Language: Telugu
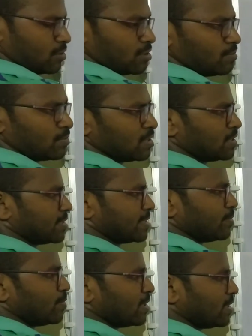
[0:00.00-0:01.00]
అంటున్నాం
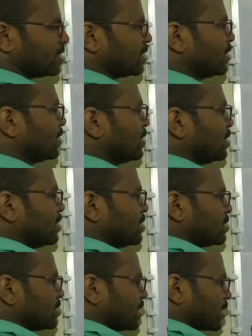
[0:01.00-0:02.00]
సెబీ అంటే
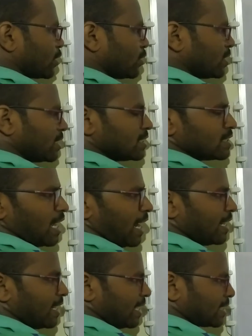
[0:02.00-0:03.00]
సెక్యూరిటీస్
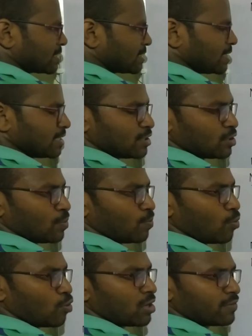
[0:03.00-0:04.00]
అండ్ ఎక్స్చేంజ్
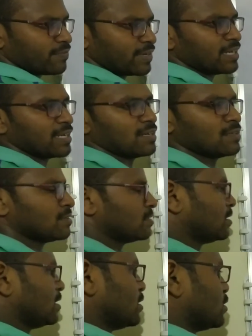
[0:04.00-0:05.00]
బోర్డ్ ఆఫ్ ఇండియా
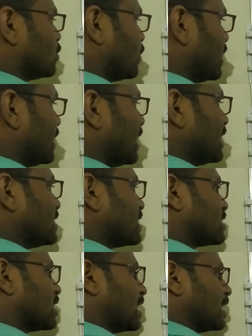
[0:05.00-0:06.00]
సో ఇది ఏం
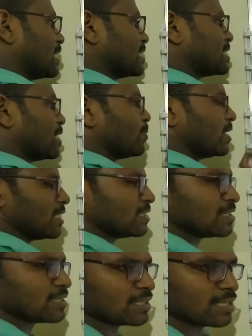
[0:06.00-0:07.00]
చేస్తుందంటే సెబీ ఏం
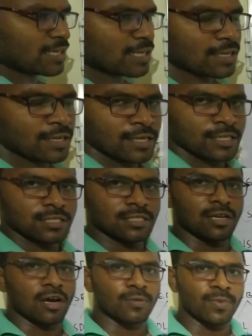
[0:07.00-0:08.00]
చేస్తుందంటే
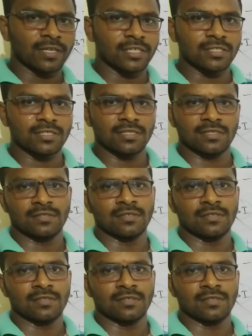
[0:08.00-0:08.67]
స్టాక్ మార్కెట్స్